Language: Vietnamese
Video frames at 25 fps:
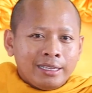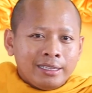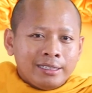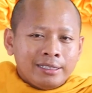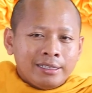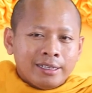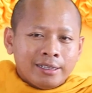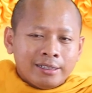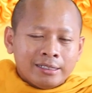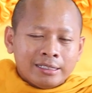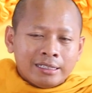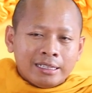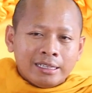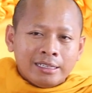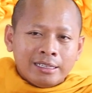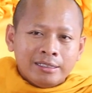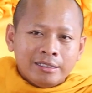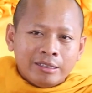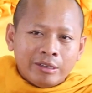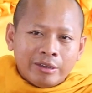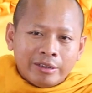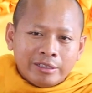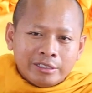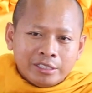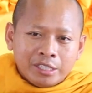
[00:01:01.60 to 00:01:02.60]
ấy chân tới
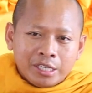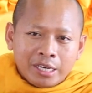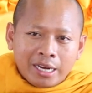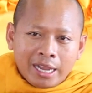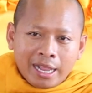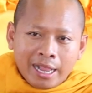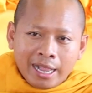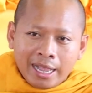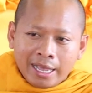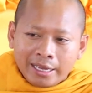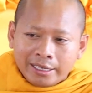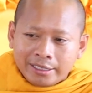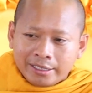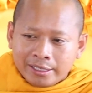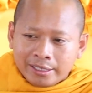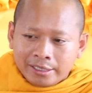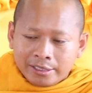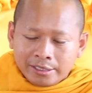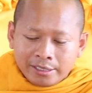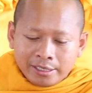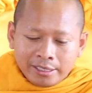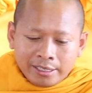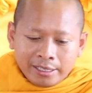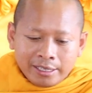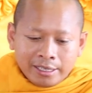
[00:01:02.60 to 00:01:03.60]
cất chla cất
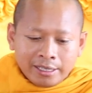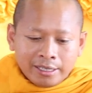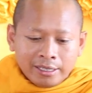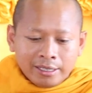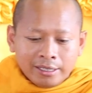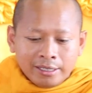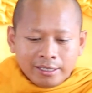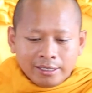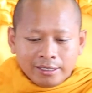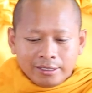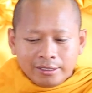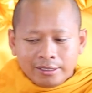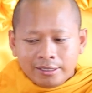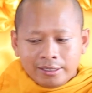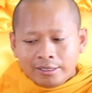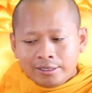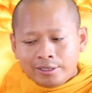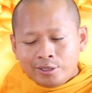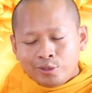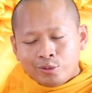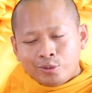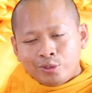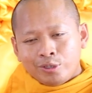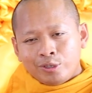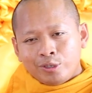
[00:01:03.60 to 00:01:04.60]
chlia cất
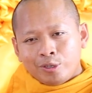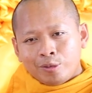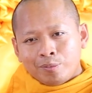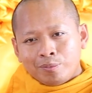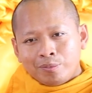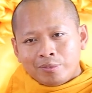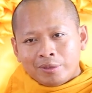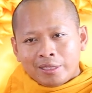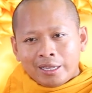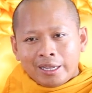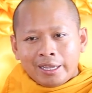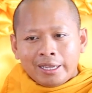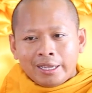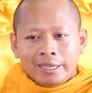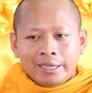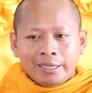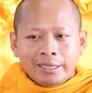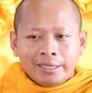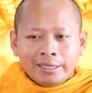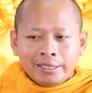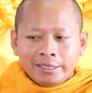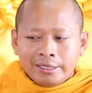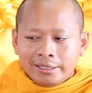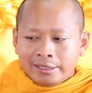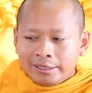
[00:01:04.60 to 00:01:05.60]
chui tôm
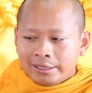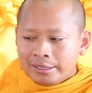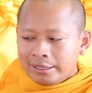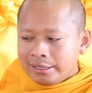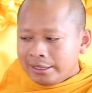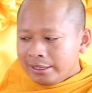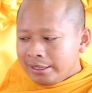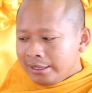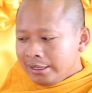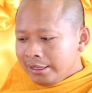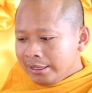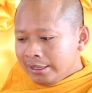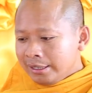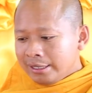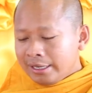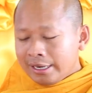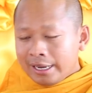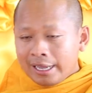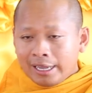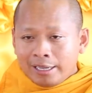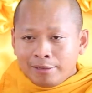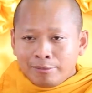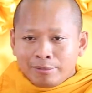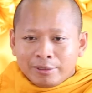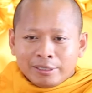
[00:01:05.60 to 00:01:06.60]
tay cả
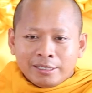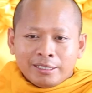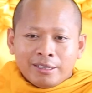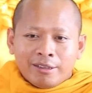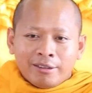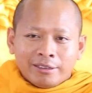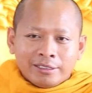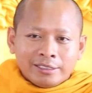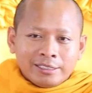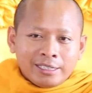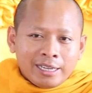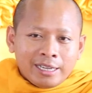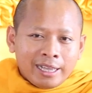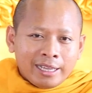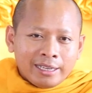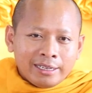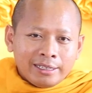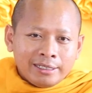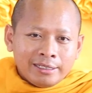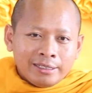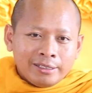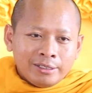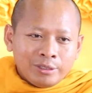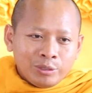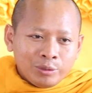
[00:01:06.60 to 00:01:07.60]
lại từ xong
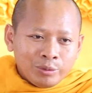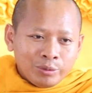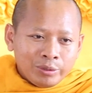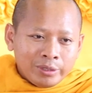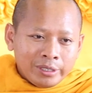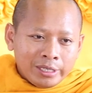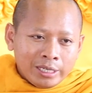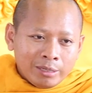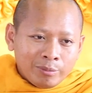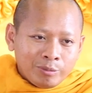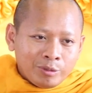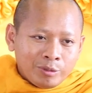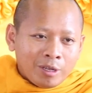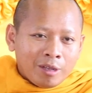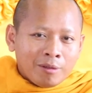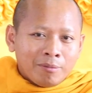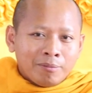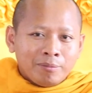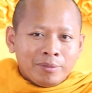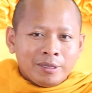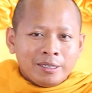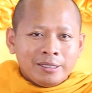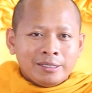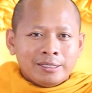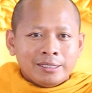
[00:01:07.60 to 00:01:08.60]
chan chui đẹp
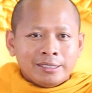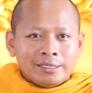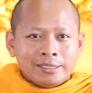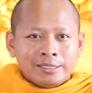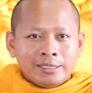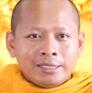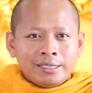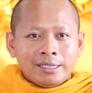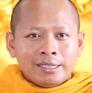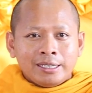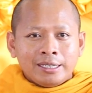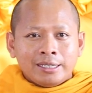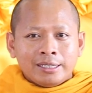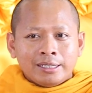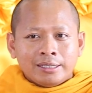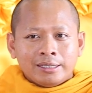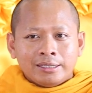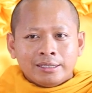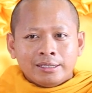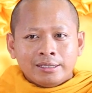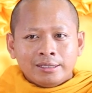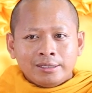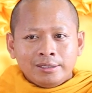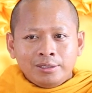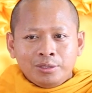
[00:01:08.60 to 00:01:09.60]
trong phê sửa chia
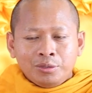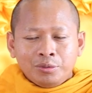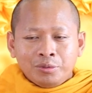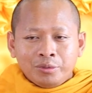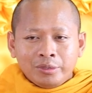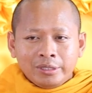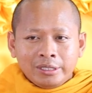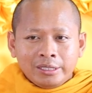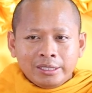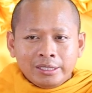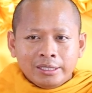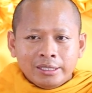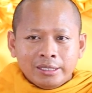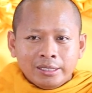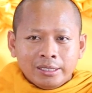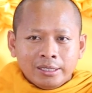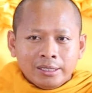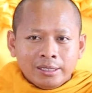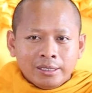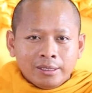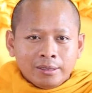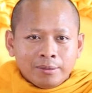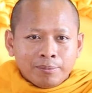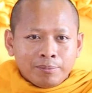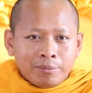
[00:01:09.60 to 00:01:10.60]
chui
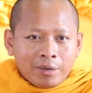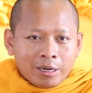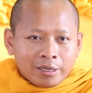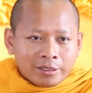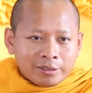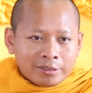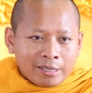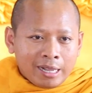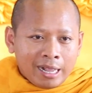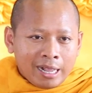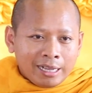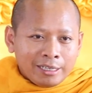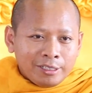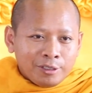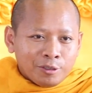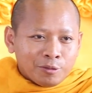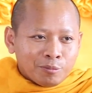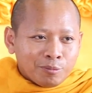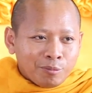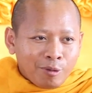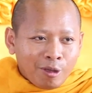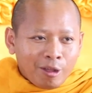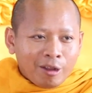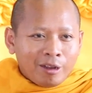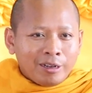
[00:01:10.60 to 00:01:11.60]
bạc xa dụ
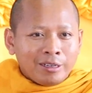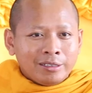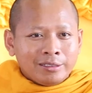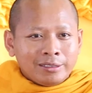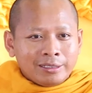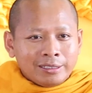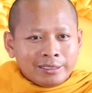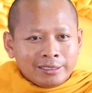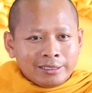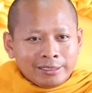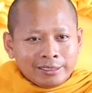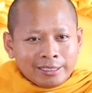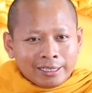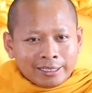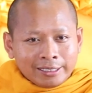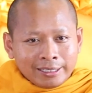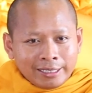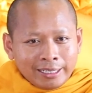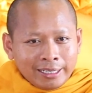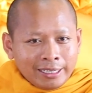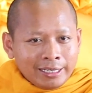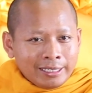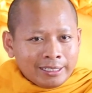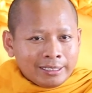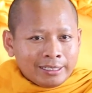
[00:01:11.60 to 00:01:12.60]
bo thư giãn
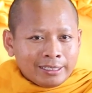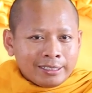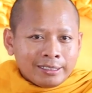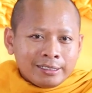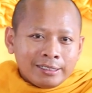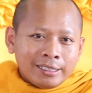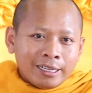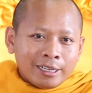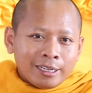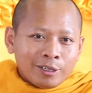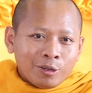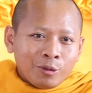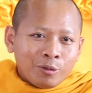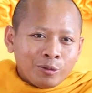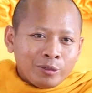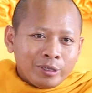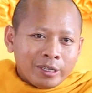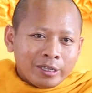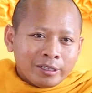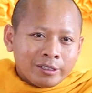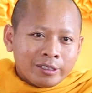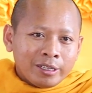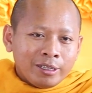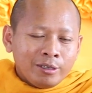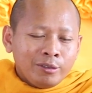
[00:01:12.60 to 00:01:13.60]
đi thư giãn nu
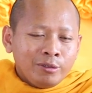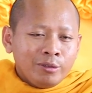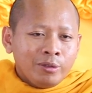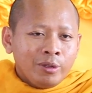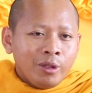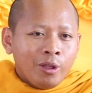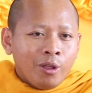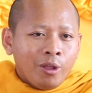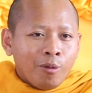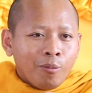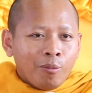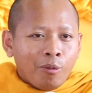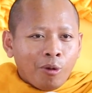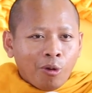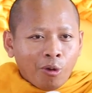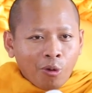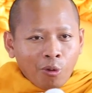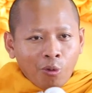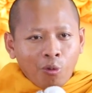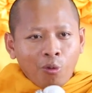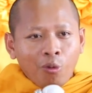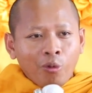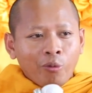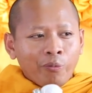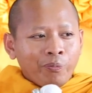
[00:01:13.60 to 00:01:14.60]
chân tới mình
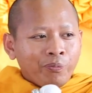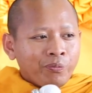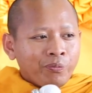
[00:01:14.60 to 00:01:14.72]
nu